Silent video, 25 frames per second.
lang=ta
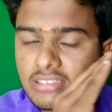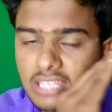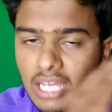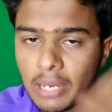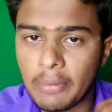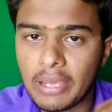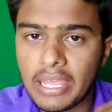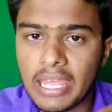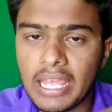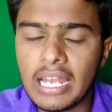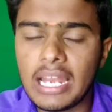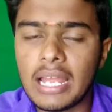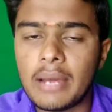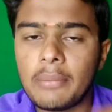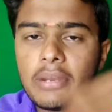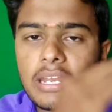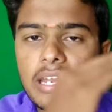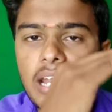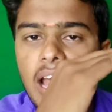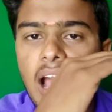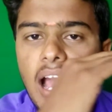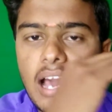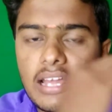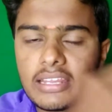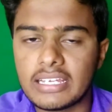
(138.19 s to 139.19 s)
சமையல்
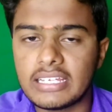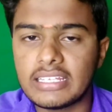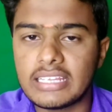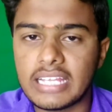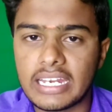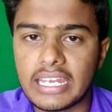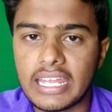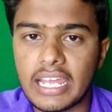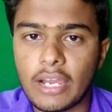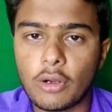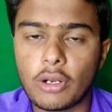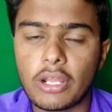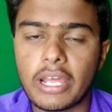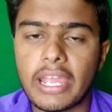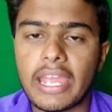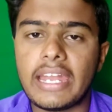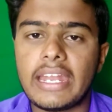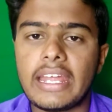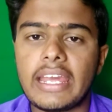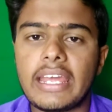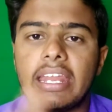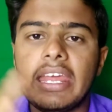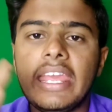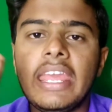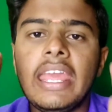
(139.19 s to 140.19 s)
அப்படின்னா அதுக்கு தனியா ஒரு
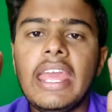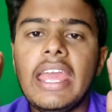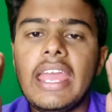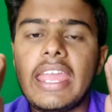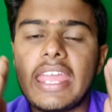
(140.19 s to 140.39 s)
கேட்டகரி